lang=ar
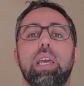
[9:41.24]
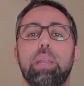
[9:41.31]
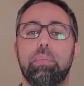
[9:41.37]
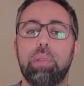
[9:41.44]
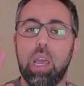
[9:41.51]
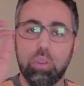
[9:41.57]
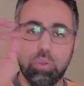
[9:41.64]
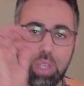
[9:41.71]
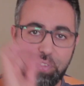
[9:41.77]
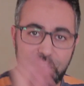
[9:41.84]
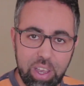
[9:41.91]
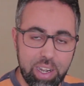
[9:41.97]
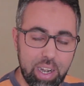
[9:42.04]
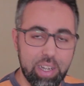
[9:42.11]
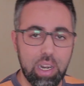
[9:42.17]
انا ملي نوصل
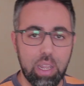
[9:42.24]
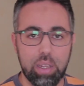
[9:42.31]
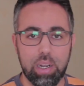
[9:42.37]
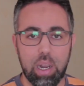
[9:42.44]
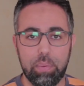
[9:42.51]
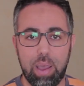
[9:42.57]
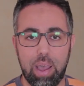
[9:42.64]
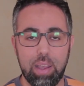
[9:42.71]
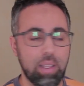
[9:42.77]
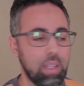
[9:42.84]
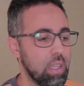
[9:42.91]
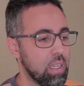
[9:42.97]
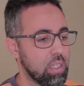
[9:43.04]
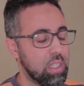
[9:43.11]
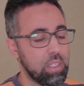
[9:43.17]
الفقره الرابعه
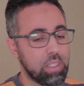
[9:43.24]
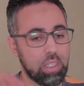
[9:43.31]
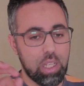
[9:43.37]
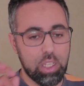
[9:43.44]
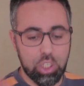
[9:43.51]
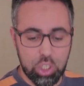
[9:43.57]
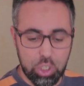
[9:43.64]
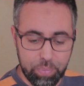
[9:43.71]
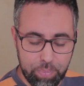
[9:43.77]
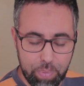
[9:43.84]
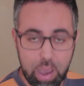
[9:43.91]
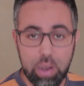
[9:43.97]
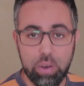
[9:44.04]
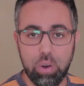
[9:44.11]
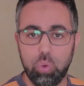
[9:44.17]
خصني انت ناد
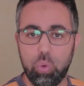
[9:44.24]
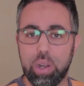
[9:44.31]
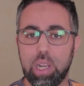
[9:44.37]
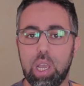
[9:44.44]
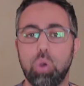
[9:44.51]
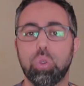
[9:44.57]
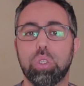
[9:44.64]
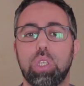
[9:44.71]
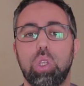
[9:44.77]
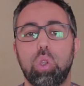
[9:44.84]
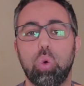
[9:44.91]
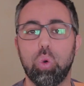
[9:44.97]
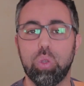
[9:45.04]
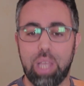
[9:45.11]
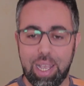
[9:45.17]
الشبار ورقه وستيلو
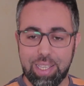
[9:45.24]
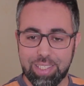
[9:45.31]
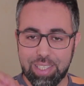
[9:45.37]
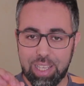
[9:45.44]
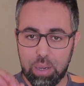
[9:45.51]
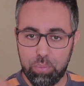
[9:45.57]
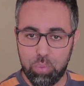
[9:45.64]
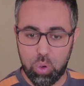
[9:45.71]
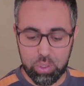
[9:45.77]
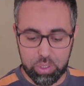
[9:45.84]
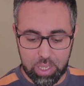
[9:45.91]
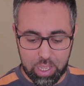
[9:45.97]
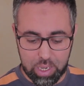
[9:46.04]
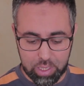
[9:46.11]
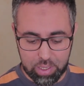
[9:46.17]
وتعصر المخ
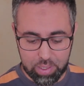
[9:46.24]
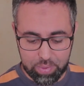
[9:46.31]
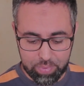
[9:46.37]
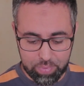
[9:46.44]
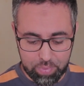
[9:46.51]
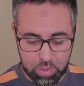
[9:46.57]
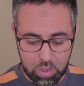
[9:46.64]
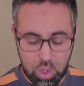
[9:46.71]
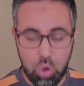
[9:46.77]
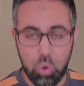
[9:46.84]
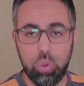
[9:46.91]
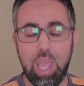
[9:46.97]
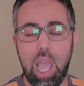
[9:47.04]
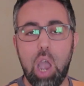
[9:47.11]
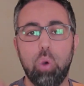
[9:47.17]
ديالك
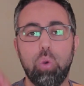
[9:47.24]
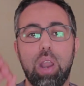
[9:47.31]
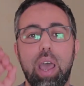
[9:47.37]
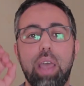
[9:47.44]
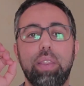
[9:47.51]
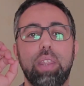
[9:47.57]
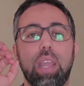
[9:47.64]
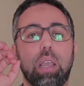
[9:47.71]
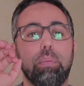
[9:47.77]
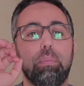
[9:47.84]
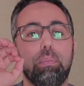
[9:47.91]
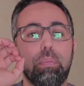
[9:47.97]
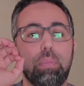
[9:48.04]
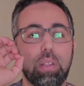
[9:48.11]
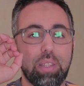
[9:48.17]
وتحاول انك
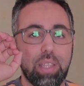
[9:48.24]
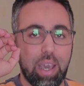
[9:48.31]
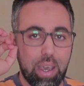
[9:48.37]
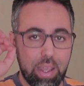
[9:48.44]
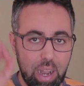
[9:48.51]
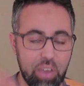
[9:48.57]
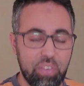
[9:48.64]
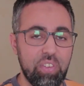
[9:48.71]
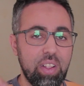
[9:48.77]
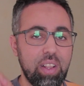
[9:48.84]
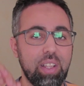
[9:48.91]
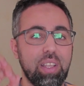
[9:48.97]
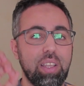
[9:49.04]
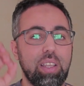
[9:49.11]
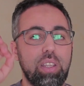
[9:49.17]
تعرف
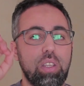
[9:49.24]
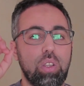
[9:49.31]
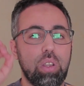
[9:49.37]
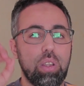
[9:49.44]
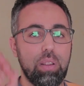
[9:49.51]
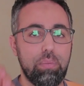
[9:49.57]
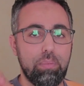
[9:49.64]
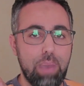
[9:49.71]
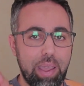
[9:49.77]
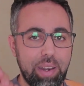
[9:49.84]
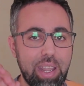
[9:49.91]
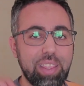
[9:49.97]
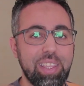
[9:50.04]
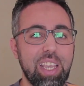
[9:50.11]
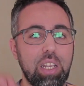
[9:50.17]

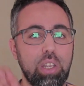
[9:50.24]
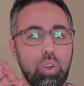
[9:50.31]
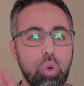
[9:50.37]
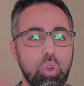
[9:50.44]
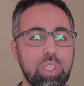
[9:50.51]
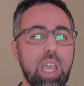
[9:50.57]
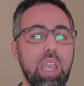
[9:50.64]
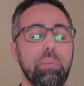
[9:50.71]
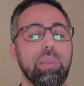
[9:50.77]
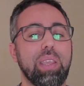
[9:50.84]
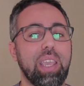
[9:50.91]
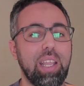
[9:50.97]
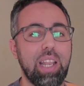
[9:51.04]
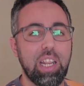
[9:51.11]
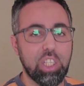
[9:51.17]
المعنى ديال النكته من
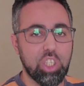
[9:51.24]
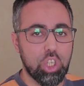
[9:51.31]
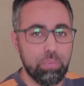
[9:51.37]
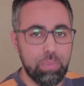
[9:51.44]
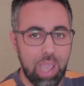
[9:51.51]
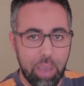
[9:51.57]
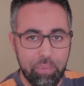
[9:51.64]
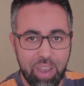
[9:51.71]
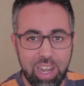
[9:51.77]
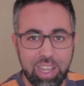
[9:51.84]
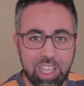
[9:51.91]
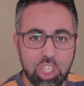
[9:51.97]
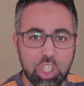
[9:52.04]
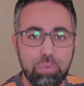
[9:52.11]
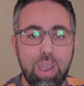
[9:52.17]
خلال التجميعه بحال
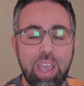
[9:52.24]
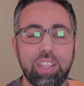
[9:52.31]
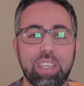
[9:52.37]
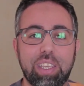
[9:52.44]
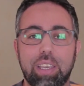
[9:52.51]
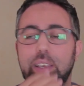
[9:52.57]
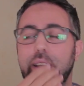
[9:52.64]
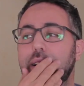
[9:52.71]
اللي كتجمع هذيك